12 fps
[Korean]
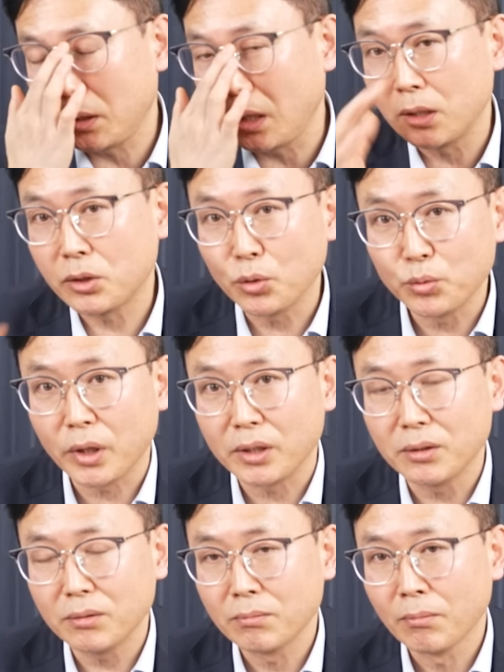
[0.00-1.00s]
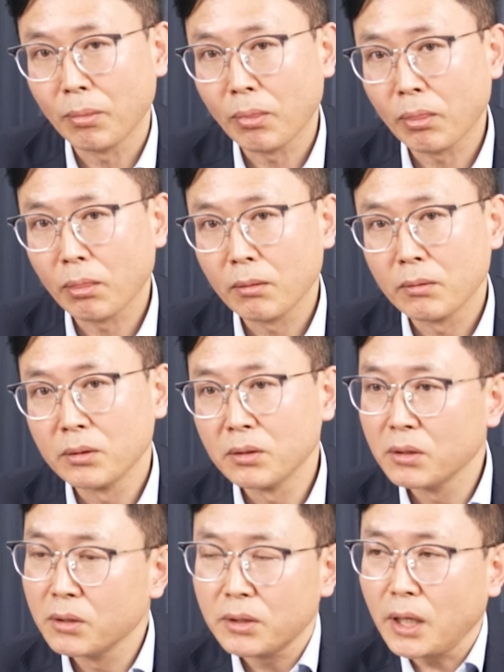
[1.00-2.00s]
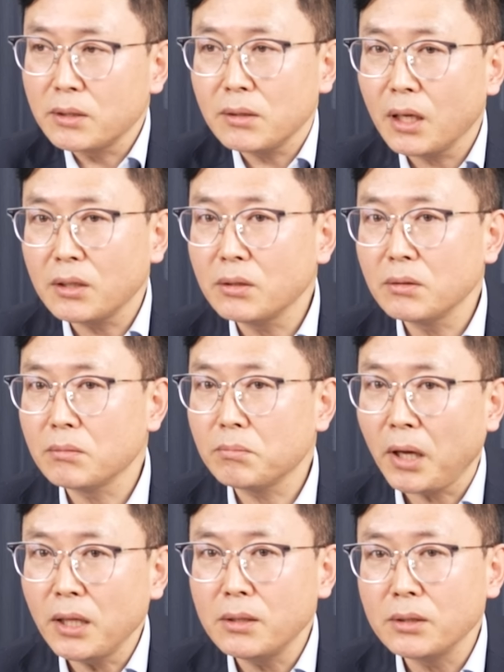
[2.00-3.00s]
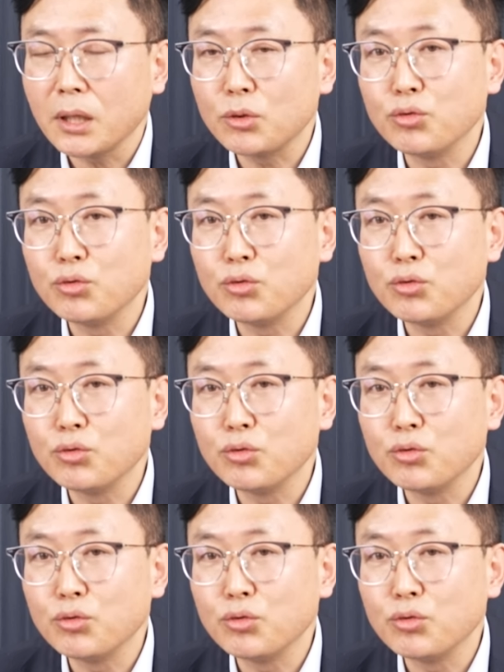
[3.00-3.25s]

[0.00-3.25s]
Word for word: 될 경우에는 테슬라는 팔리는 게